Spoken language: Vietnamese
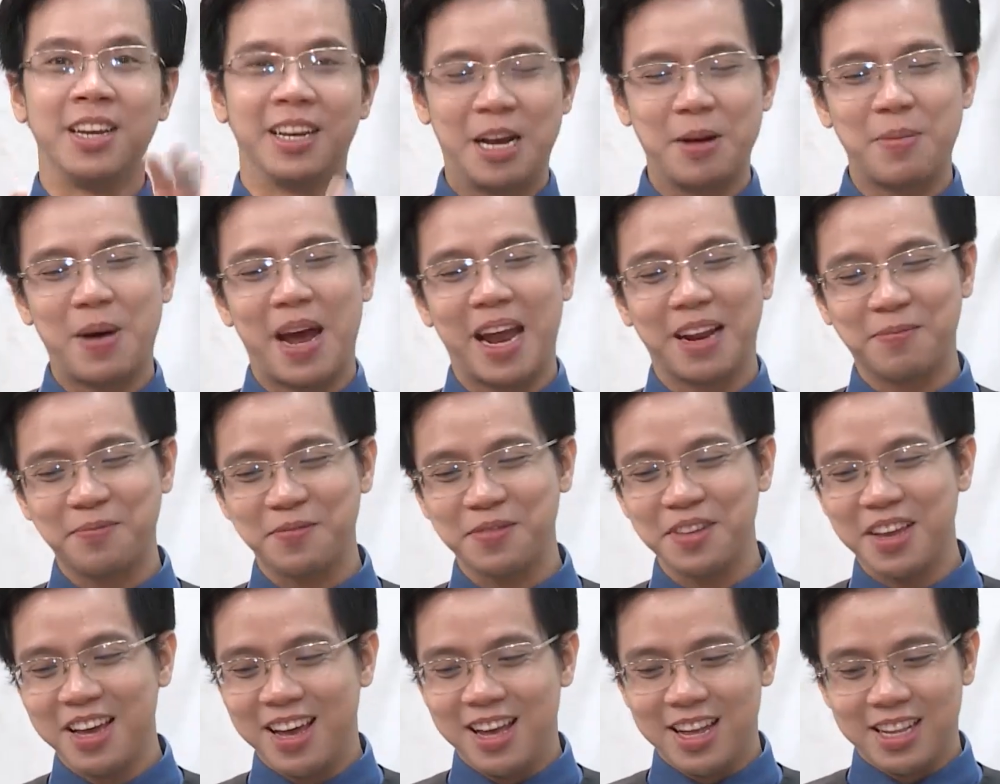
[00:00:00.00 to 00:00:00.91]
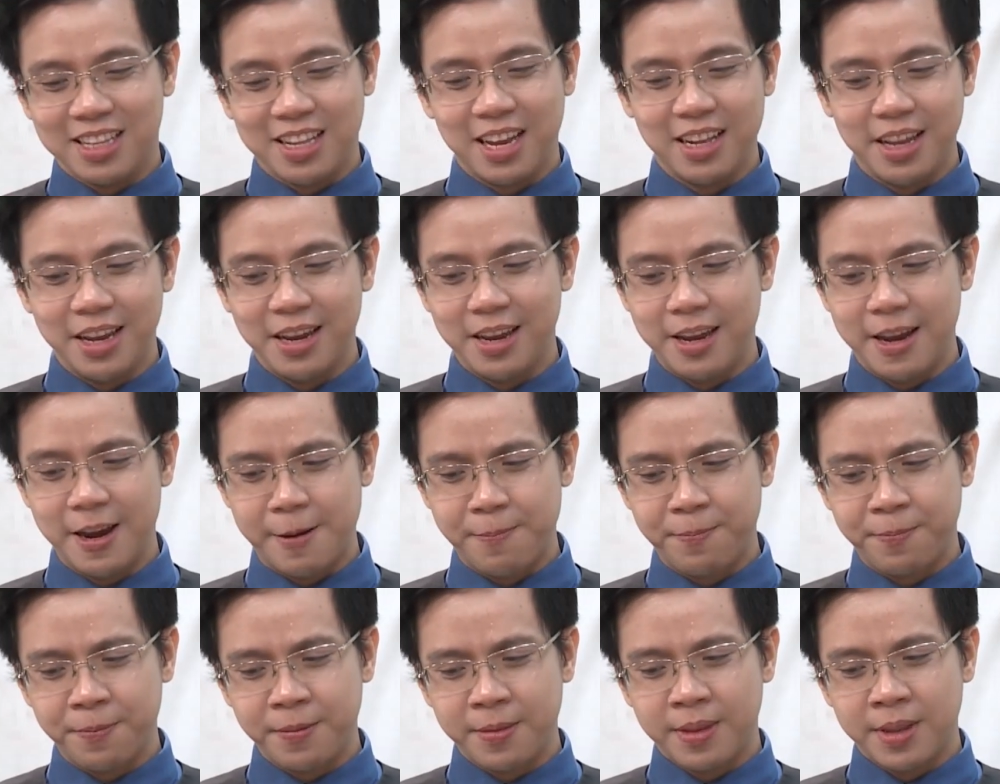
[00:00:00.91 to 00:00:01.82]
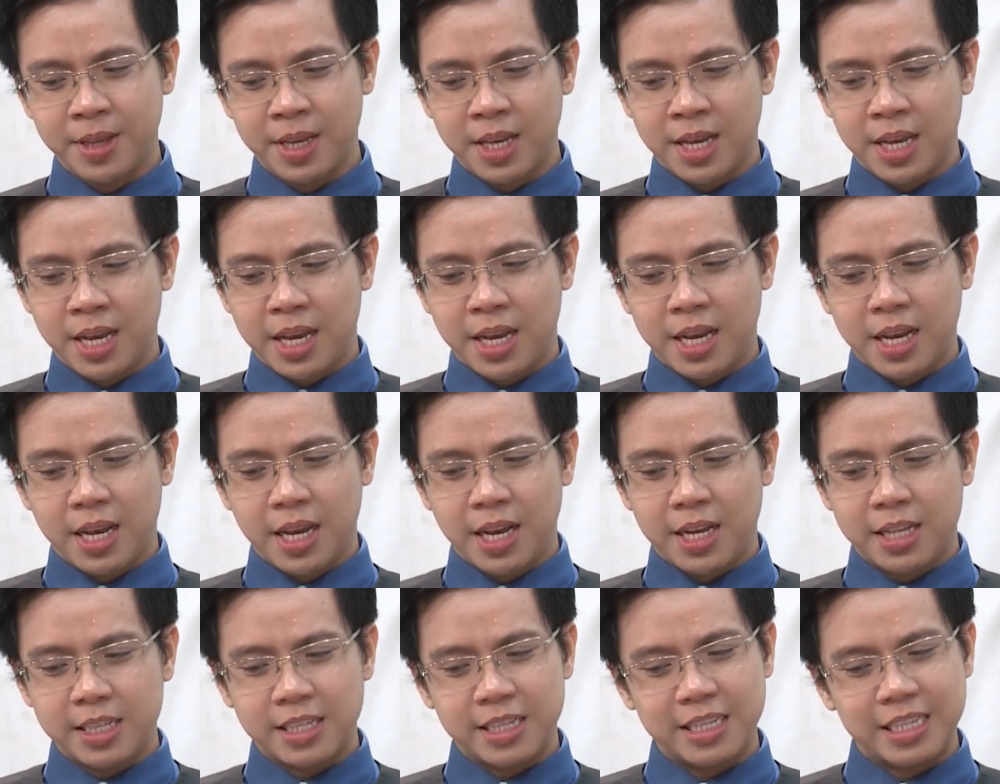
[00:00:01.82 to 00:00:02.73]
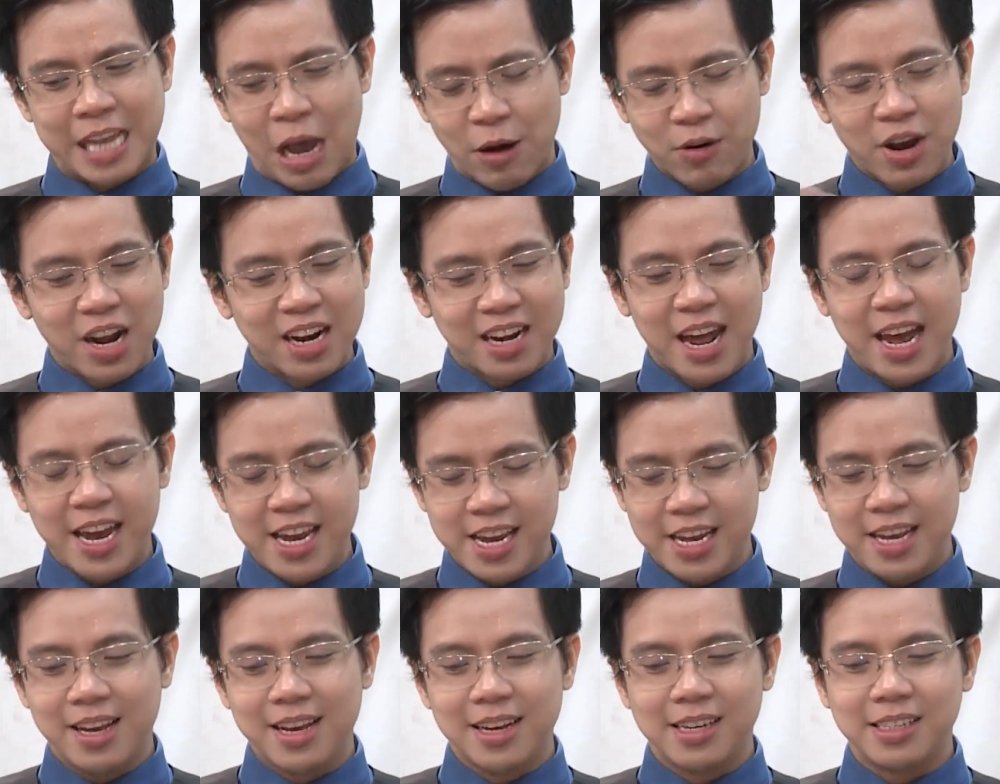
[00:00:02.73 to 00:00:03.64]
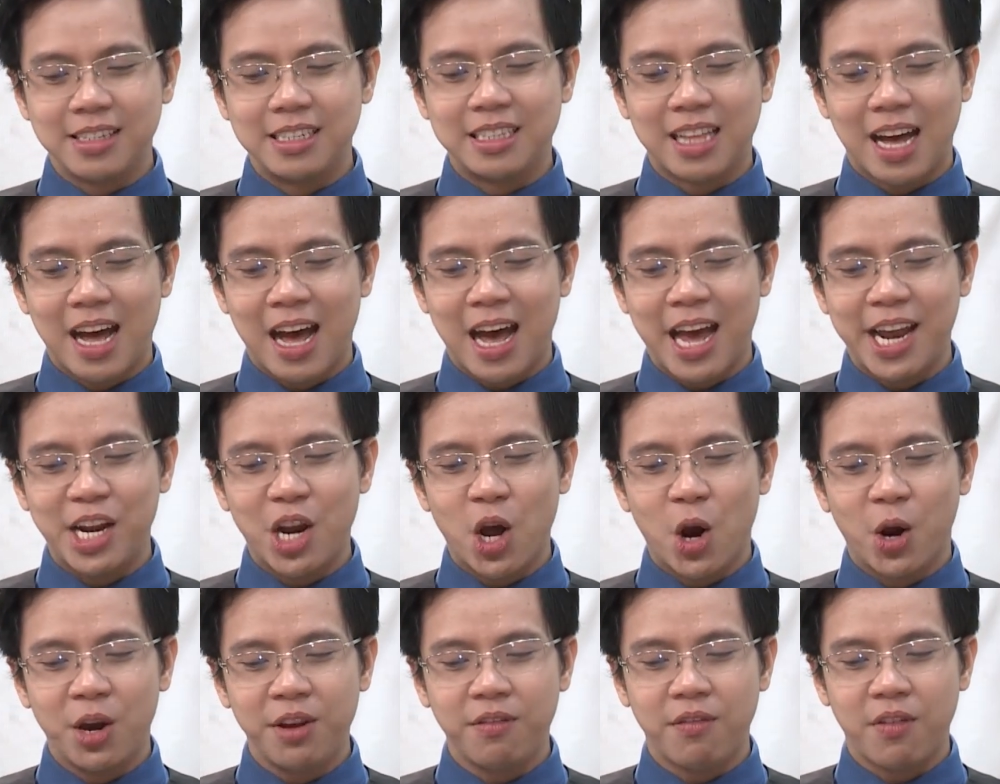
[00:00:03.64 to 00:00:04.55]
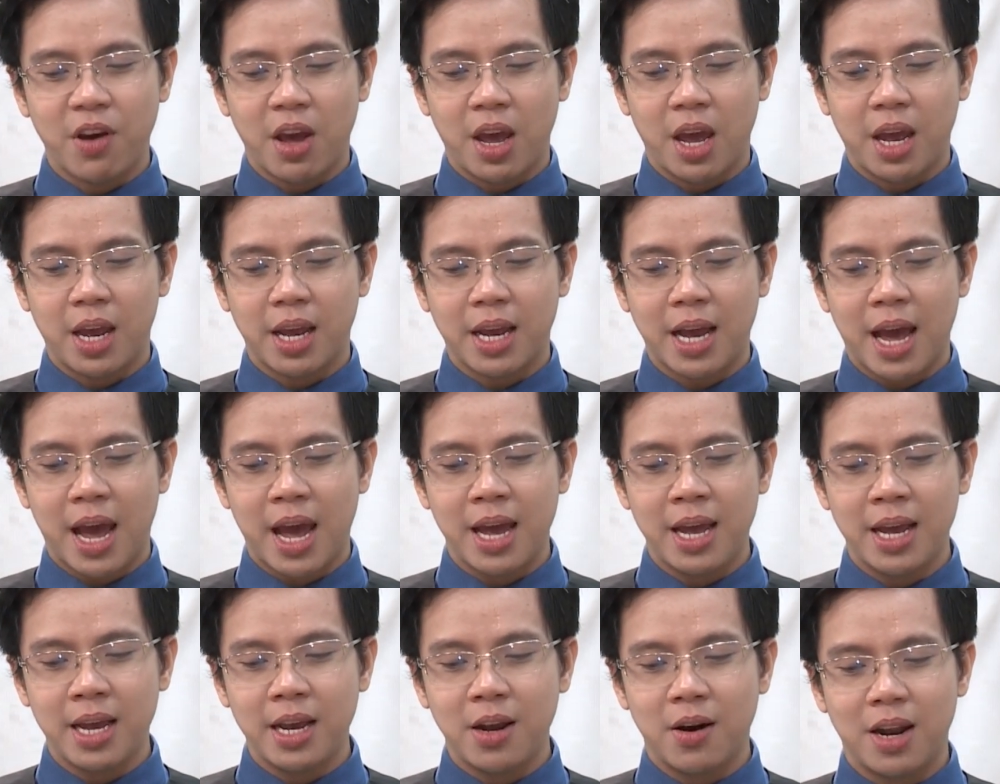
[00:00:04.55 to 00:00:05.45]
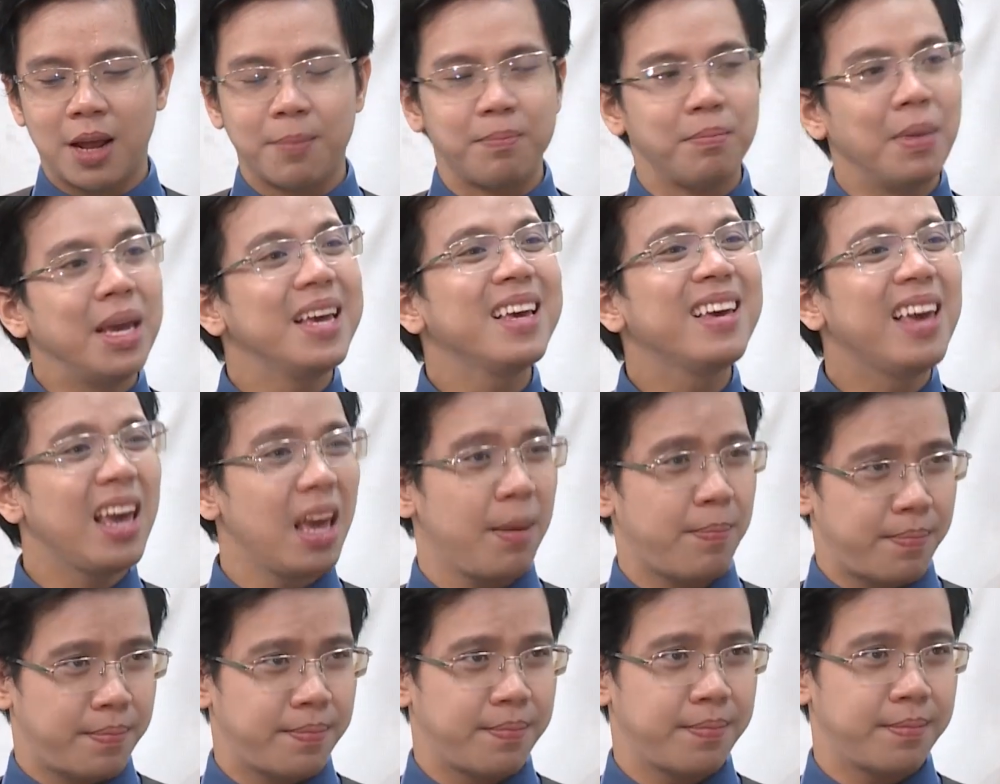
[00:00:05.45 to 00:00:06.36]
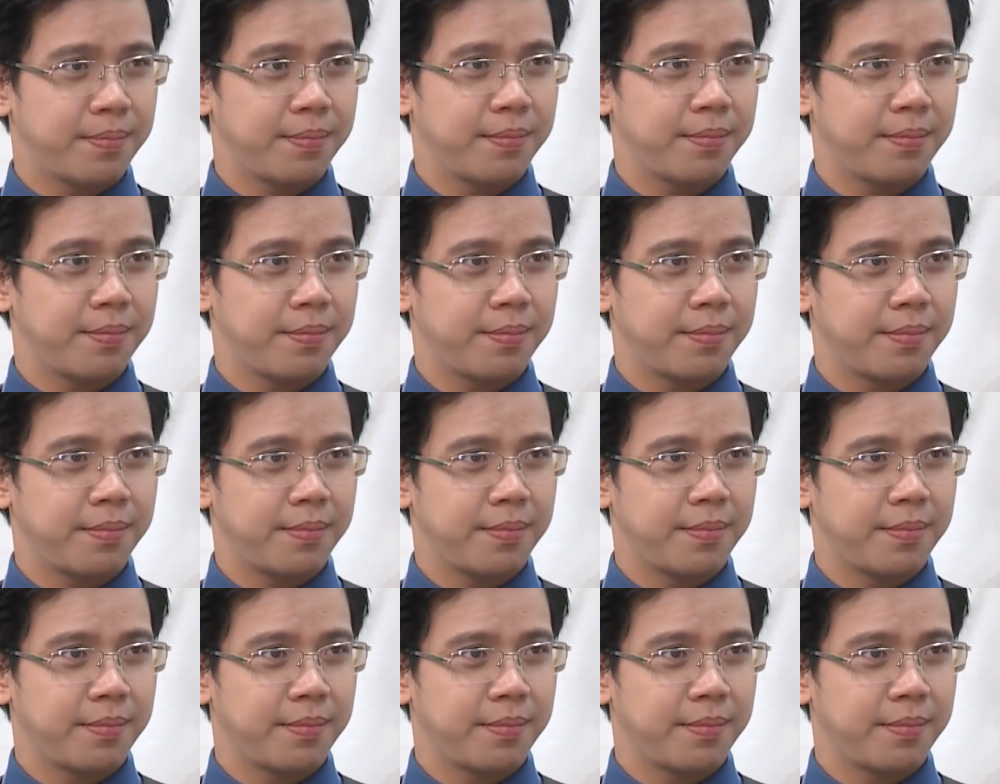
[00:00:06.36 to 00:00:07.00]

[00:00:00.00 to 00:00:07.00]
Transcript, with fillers: nha các bạn. Thế thì dạo gần đây người ta hay nói về cái gọi là bí kíp yeah. Dạ.